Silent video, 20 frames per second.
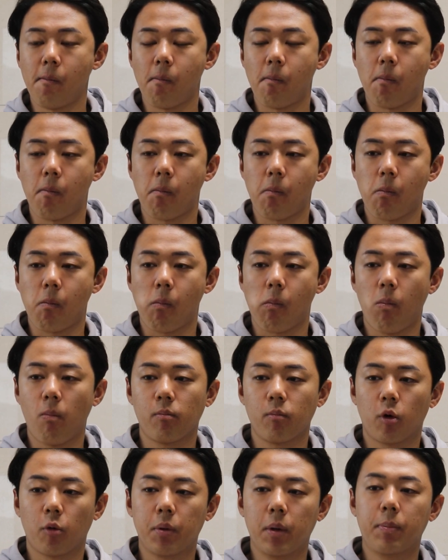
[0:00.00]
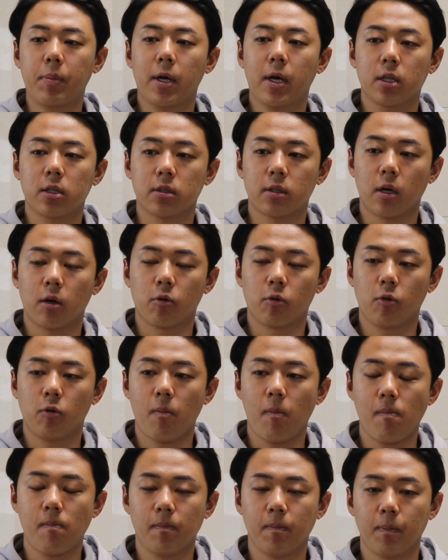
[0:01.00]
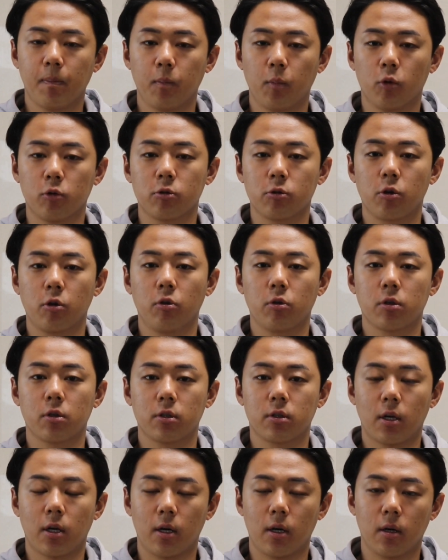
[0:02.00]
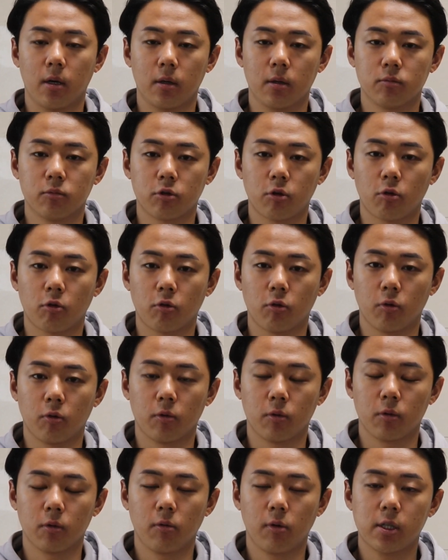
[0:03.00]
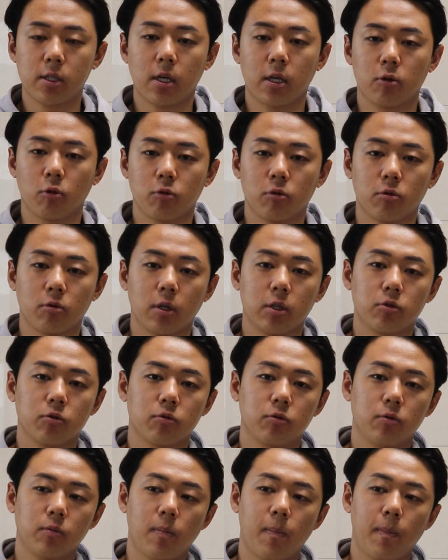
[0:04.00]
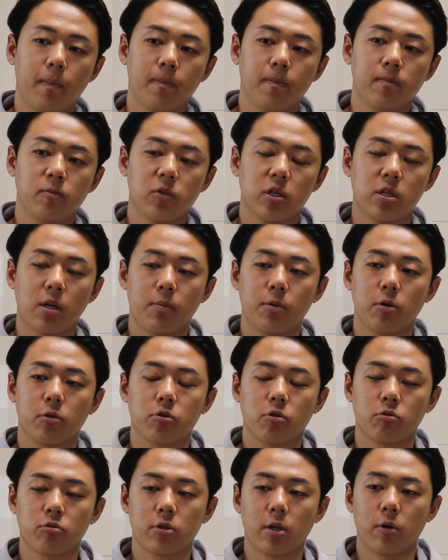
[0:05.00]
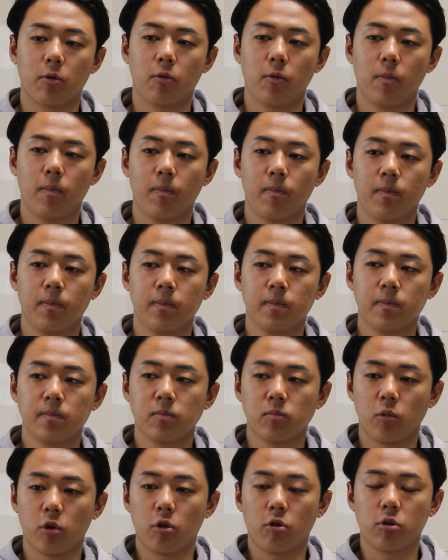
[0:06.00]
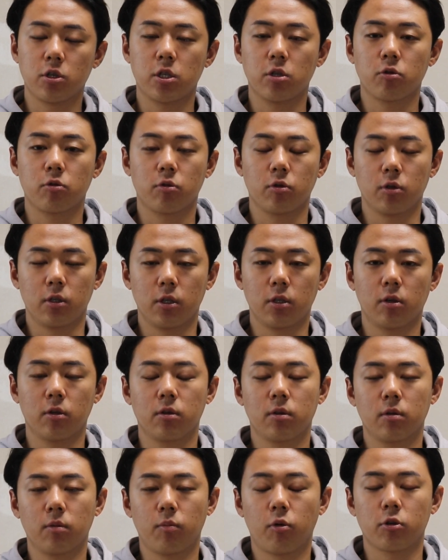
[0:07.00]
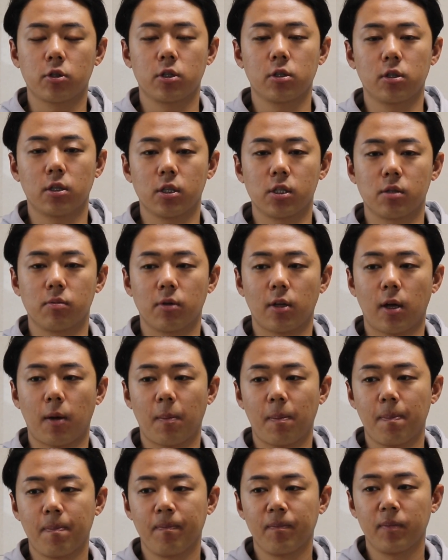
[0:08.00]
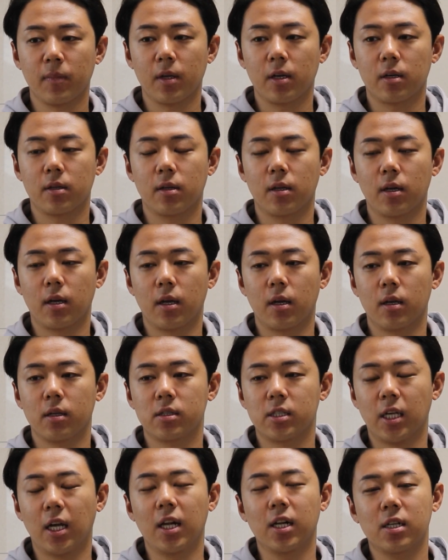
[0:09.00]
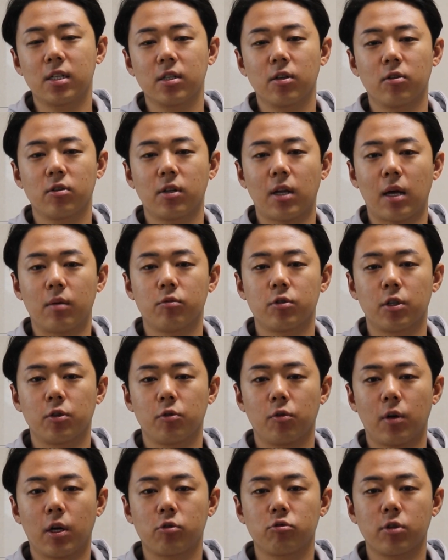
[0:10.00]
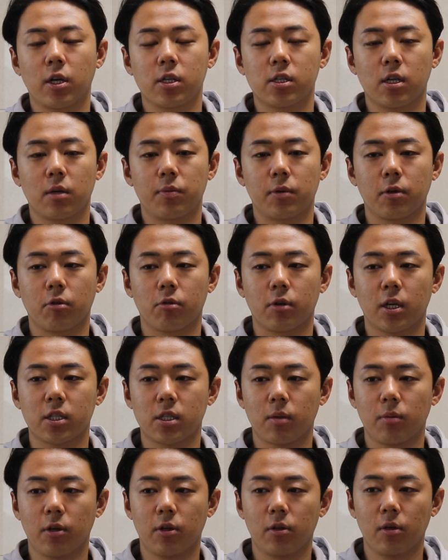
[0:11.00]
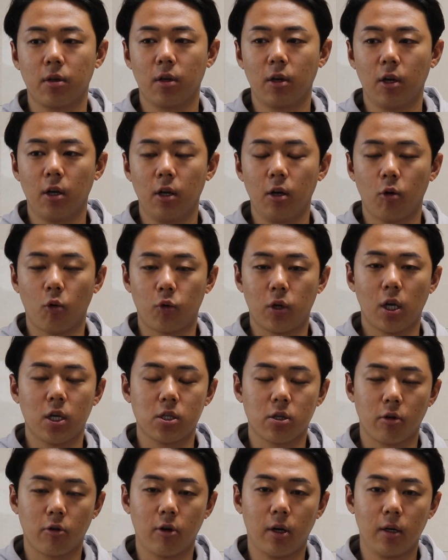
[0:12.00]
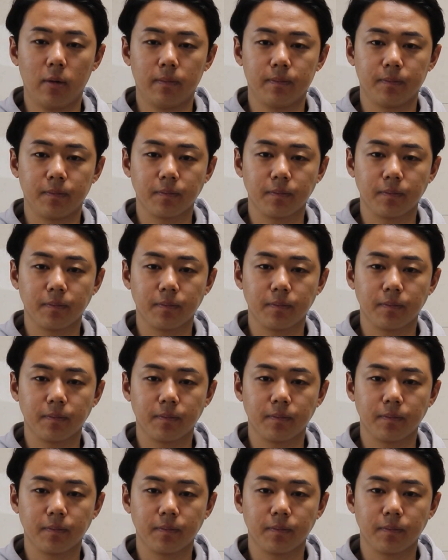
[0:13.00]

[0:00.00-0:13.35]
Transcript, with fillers: 음 뭐 PP 카드 나오고 모든 교육들 다 무료로 회사 돈으로 해주고 회사 비용 청구되고 뭐 이런 식으로 이런 복지들이 있습니다. 근데 제일 큰 거는 아무래도 한국 회사 비교를 하자면 로테이션과